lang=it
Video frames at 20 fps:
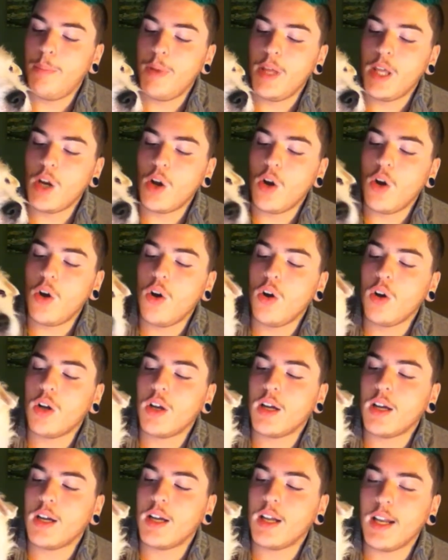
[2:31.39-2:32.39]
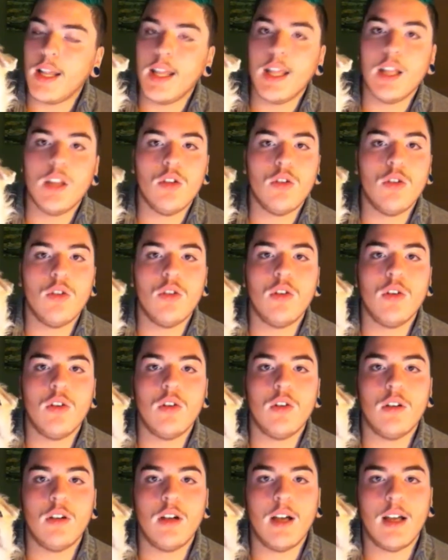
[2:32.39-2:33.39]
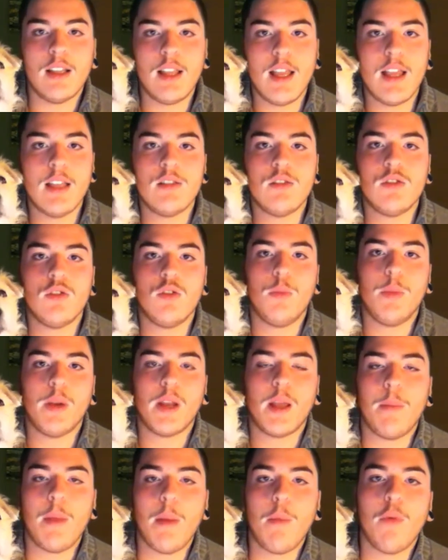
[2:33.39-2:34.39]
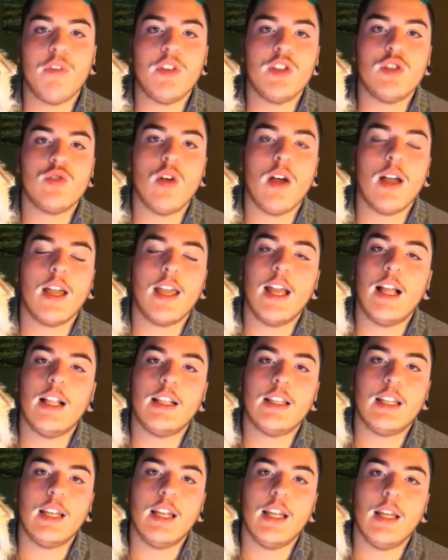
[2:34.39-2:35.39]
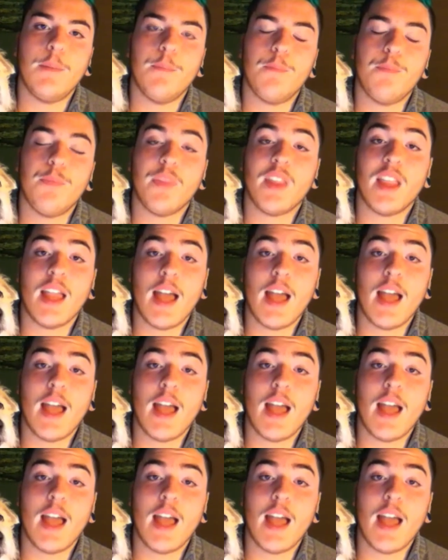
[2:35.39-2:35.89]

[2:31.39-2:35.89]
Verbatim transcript: però credo adesso perché abbiamo visto anche altri mh, mm,